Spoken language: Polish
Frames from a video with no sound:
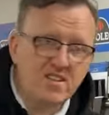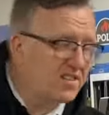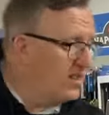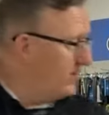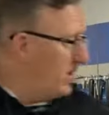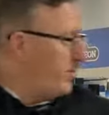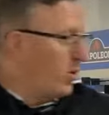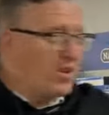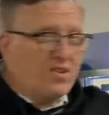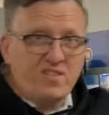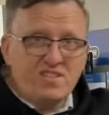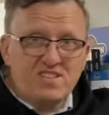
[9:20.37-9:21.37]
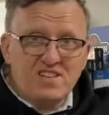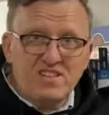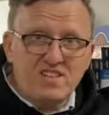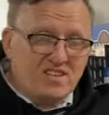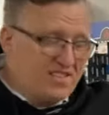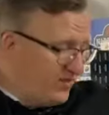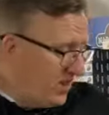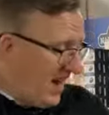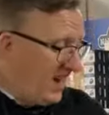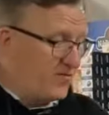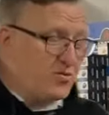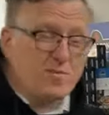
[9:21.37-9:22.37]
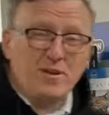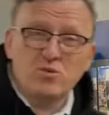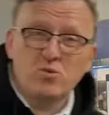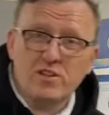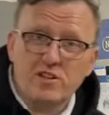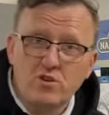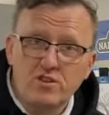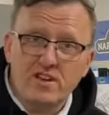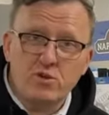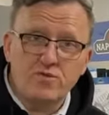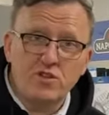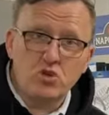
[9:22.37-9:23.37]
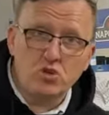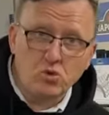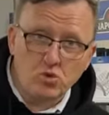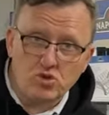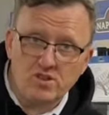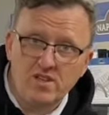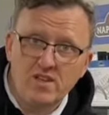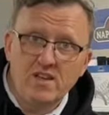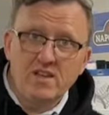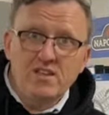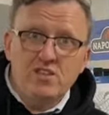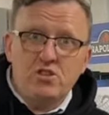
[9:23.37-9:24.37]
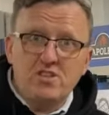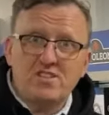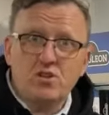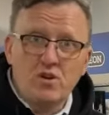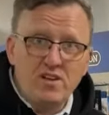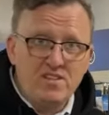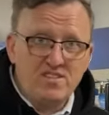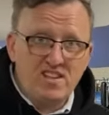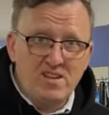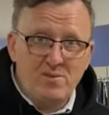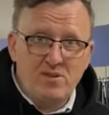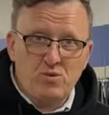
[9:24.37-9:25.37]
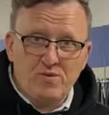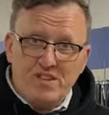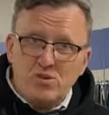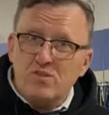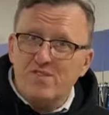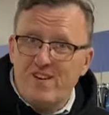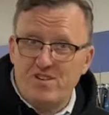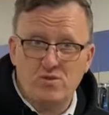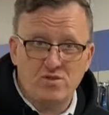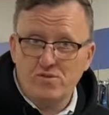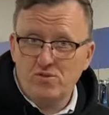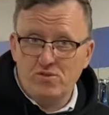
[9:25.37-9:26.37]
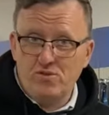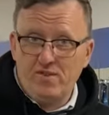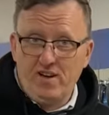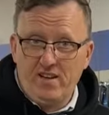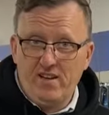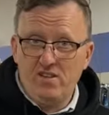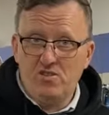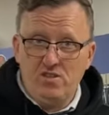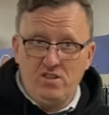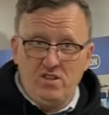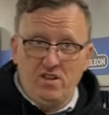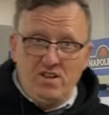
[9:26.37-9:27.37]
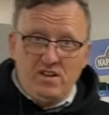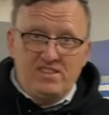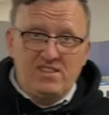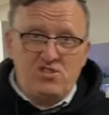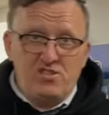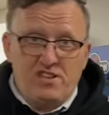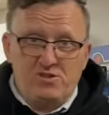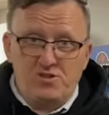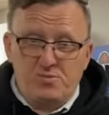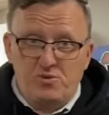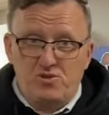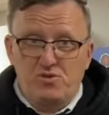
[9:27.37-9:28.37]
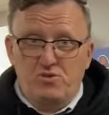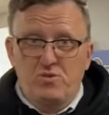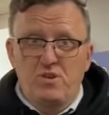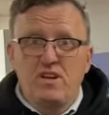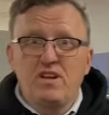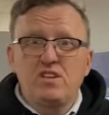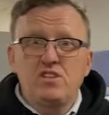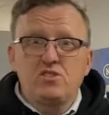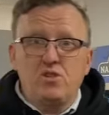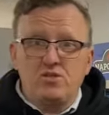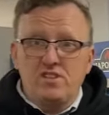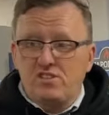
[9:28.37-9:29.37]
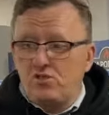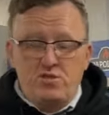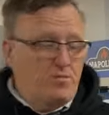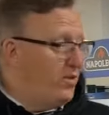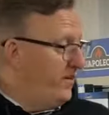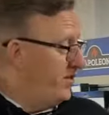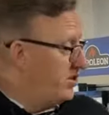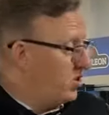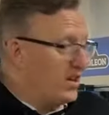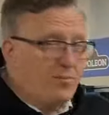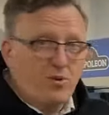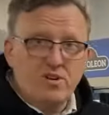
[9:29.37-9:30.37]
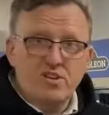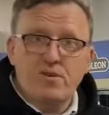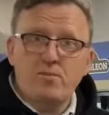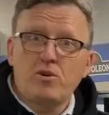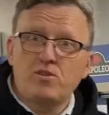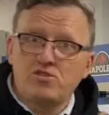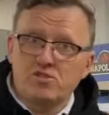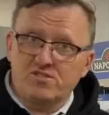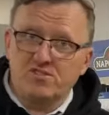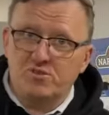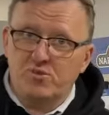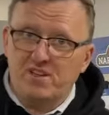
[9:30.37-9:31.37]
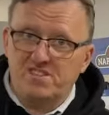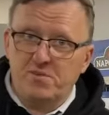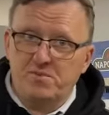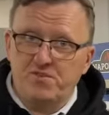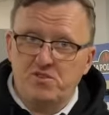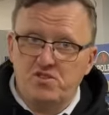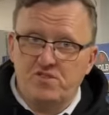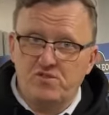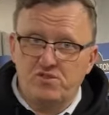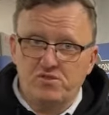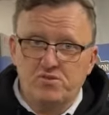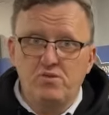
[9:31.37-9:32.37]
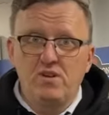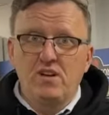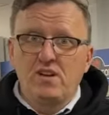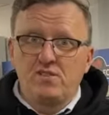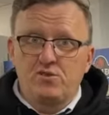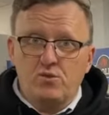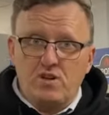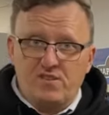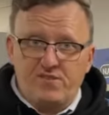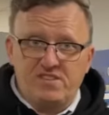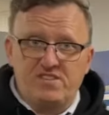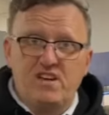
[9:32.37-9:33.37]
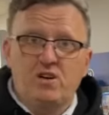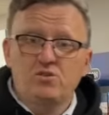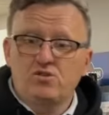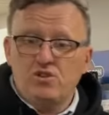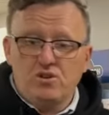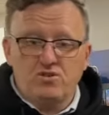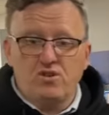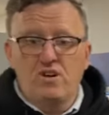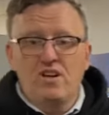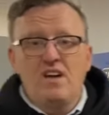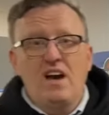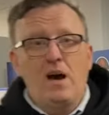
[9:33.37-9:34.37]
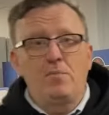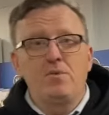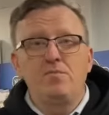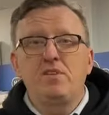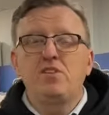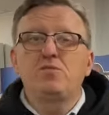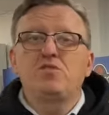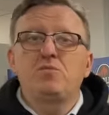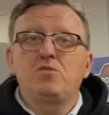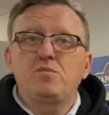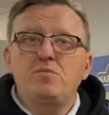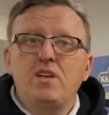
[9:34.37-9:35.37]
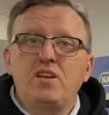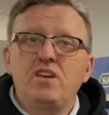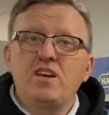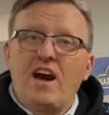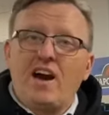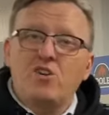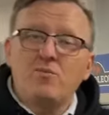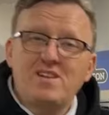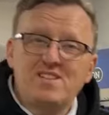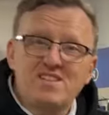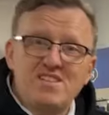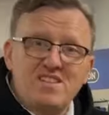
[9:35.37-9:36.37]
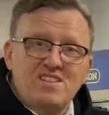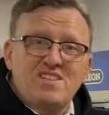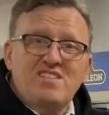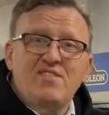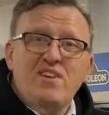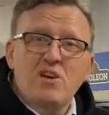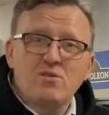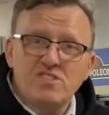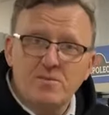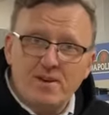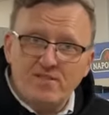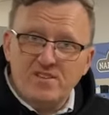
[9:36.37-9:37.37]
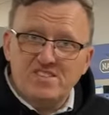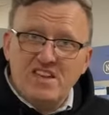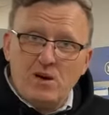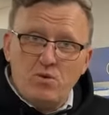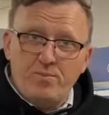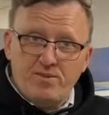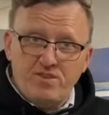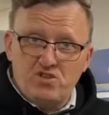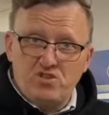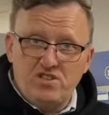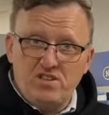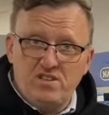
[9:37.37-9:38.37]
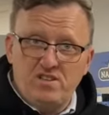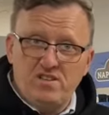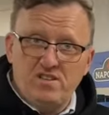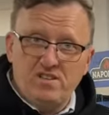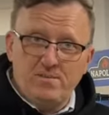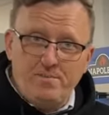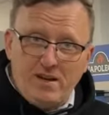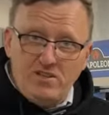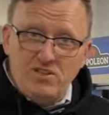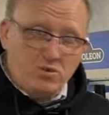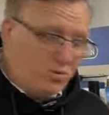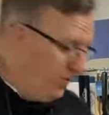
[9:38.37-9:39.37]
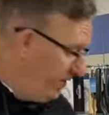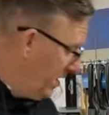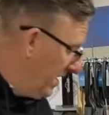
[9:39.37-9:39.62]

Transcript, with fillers: nierdzewnej, pokrywa ze stali nierdzewnej, ale w przypadku tego grilla również ruszt. I to jest kolejny z elementów, na który warto zwrócić uwagę, czyli zaczynając od początku. Istotne jest to, żeby była wysoka pokrywa, bo chodzi o cyrkulację powietrza w środku. Druga kwestia, chodzi o to, aby, żebyśmy mieli aromatyzery zastawiające prawie całą powierzchnię palników,